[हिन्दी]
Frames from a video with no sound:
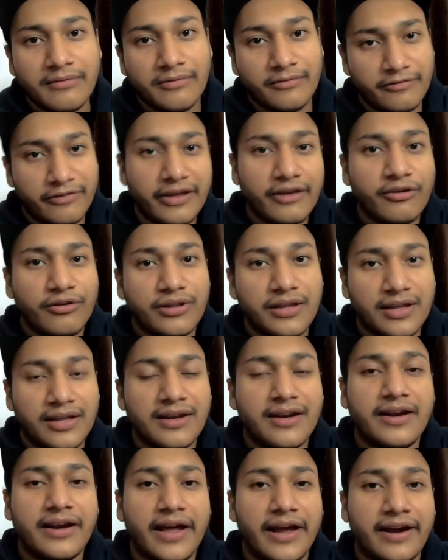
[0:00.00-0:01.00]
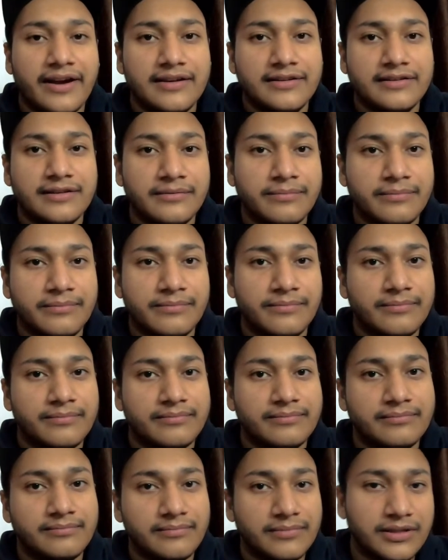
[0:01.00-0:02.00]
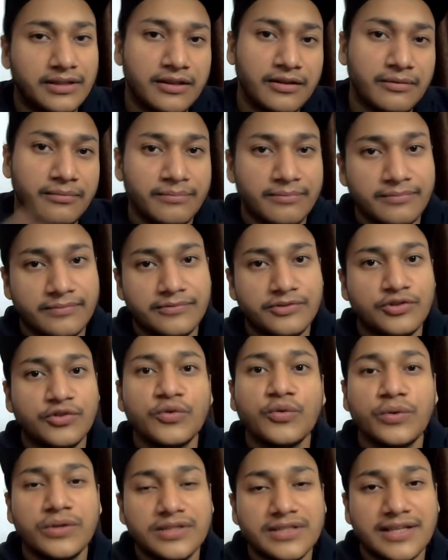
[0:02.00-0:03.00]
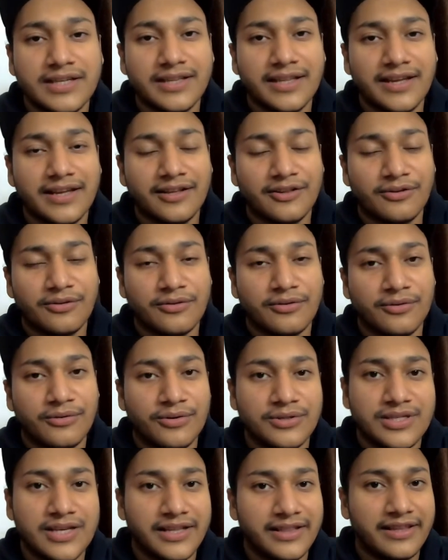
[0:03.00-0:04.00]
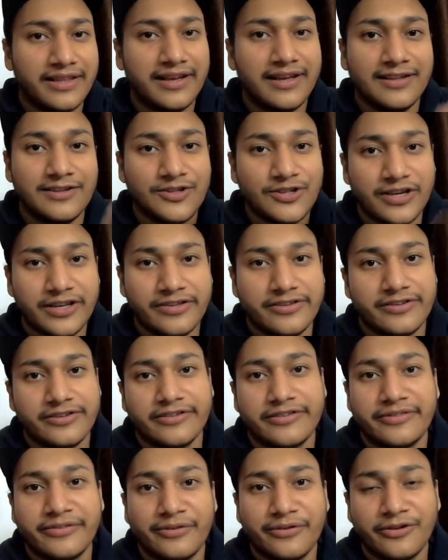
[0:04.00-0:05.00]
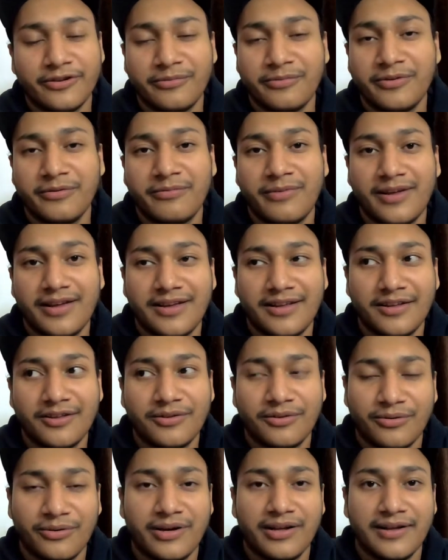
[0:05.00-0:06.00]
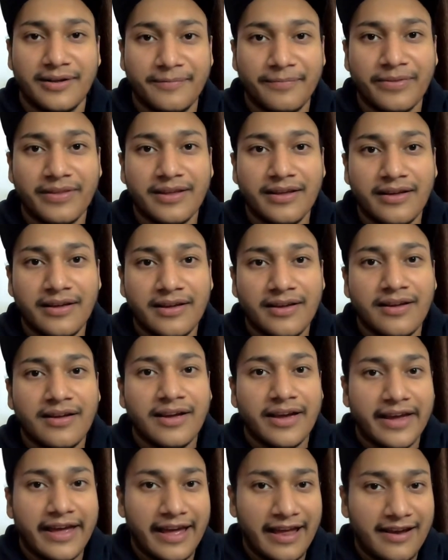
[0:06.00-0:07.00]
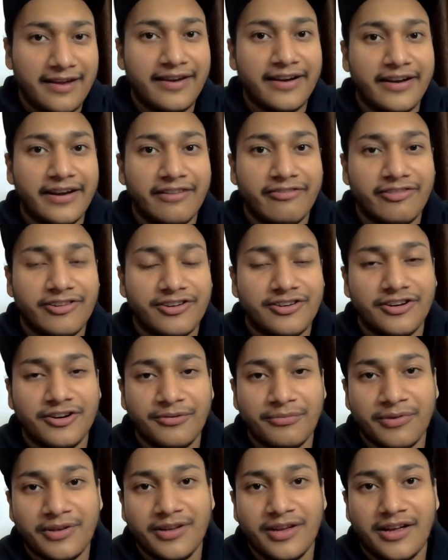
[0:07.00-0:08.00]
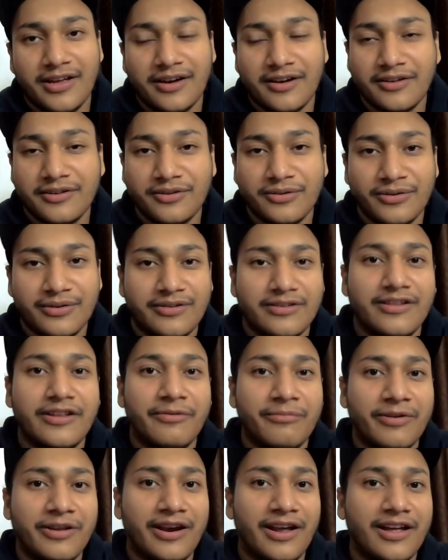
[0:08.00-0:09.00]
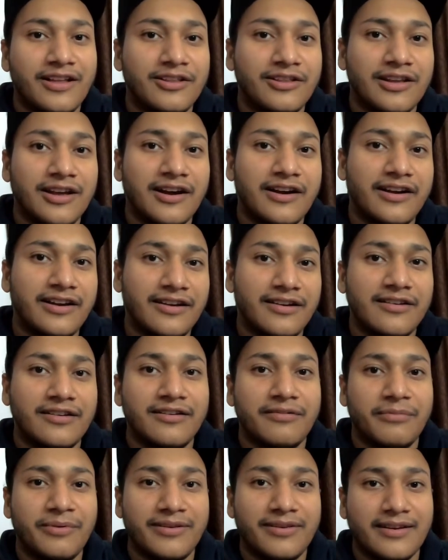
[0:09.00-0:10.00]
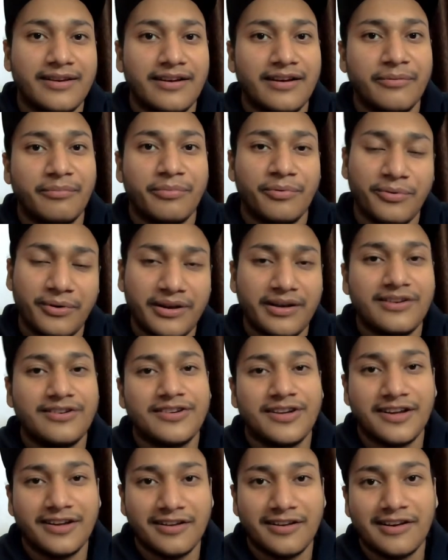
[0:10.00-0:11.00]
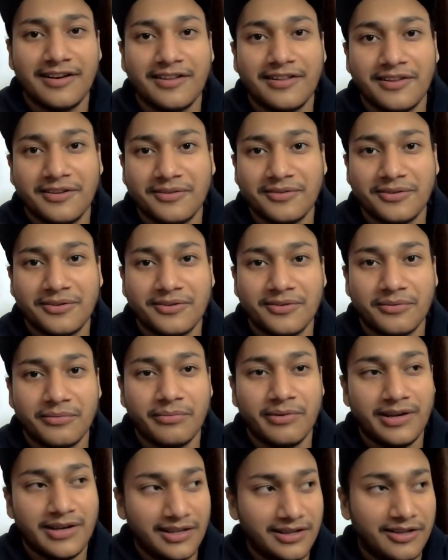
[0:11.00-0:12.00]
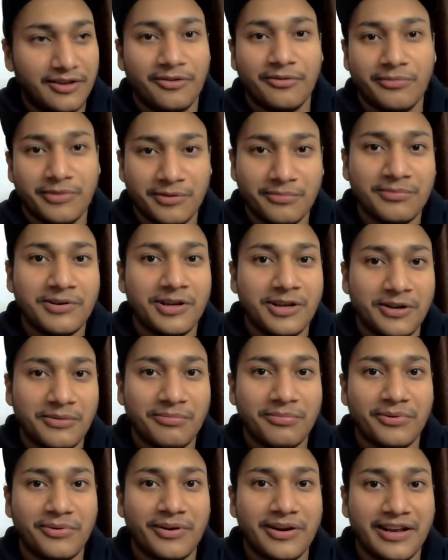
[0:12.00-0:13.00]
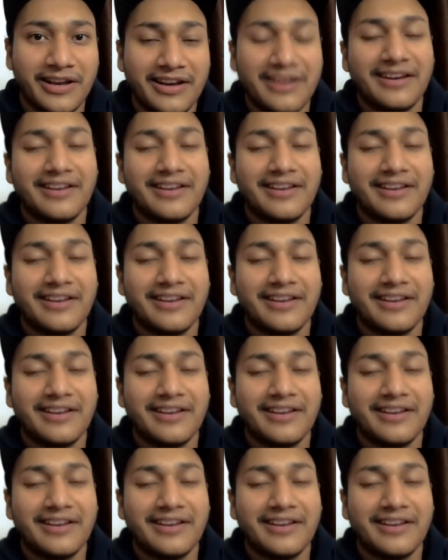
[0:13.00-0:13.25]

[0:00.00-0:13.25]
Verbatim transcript: वही होता है ना डाइट जब मतलब छूट जाता है तो हो जाते हैं चेंजेस तो अभी मैं थोड़ा कैलरिक डेफिशिएट में जा रहा हूँ तो इसलिए मैं रात का डिनर बेसिकली प्रोटीन शेक ही लेता हूँ तो बनाता हूँ मैं अपने लिए प्रोटीन